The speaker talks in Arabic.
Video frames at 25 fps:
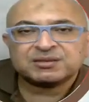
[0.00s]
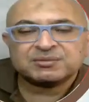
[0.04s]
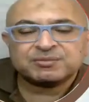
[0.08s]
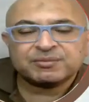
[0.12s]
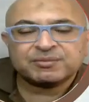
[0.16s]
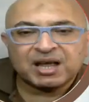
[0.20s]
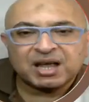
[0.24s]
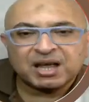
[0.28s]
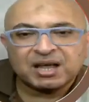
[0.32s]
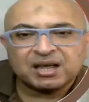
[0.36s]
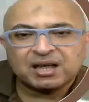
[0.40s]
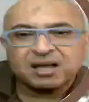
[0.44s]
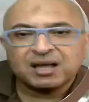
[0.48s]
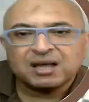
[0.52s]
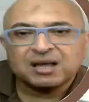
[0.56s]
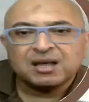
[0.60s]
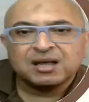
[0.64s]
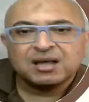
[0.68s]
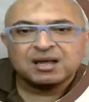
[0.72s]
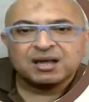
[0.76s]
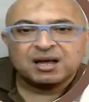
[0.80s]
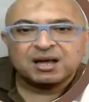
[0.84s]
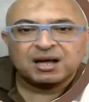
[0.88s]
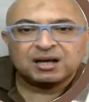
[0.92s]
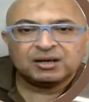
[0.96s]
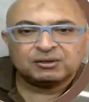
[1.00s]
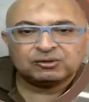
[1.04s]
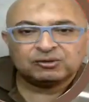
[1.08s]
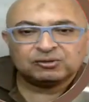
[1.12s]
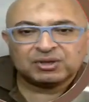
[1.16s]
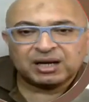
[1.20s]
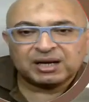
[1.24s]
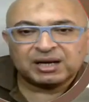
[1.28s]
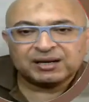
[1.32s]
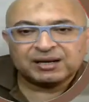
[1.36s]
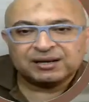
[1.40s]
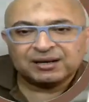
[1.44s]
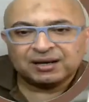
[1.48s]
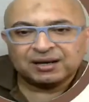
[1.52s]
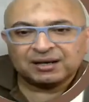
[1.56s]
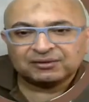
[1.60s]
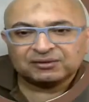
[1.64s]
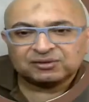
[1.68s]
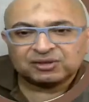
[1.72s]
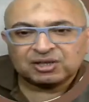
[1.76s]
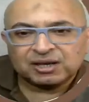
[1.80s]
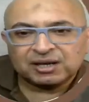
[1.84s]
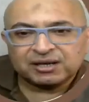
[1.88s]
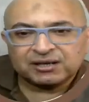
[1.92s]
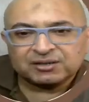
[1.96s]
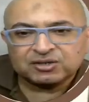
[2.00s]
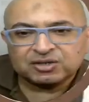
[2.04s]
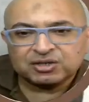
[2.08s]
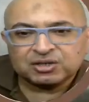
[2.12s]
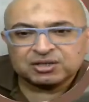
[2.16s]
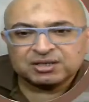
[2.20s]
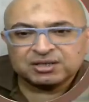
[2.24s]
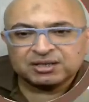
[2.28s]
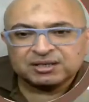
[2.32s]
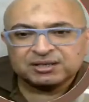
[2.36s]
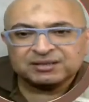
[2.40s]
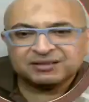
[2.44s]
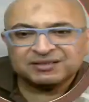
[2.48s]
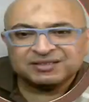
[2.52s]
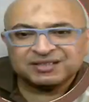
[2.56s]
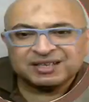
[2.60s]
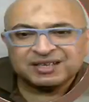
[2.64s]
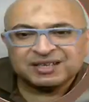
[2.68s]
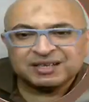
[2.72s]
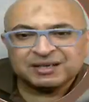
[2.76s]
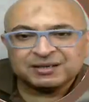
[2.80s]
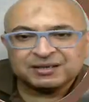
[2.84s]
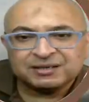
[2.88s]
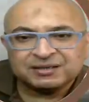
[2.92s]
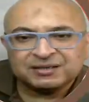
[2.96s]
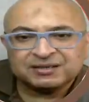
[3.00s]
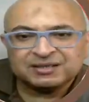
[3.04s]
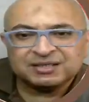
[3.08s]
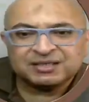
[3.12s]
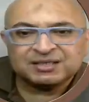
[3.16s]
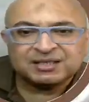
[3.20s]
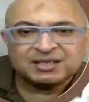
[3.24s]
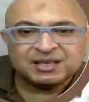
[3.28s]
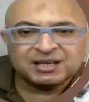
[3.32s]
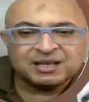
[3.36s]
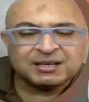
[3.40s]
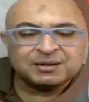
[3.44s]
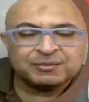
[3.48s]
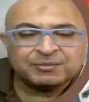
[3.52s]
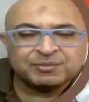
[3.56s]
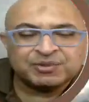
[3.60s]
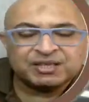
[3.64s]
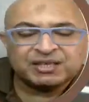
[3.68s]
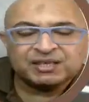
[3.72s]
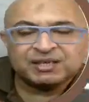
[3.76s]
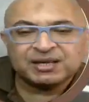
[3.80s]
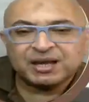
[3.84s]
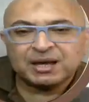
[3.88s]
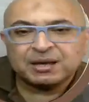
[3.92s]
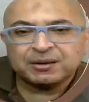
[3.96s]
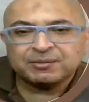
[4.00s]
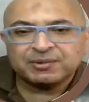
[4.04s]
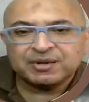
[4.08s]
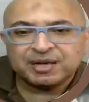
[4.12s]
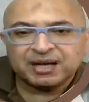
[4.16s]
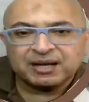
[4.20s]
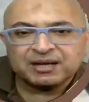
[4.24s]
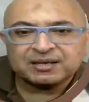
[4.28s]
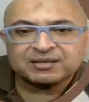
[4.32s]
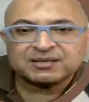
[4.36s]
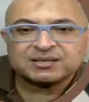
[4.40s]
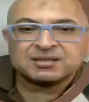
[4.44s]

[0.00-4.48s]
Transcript: اسمها هيونداي الانترا اتش دي دي اي دي اي بي اي بي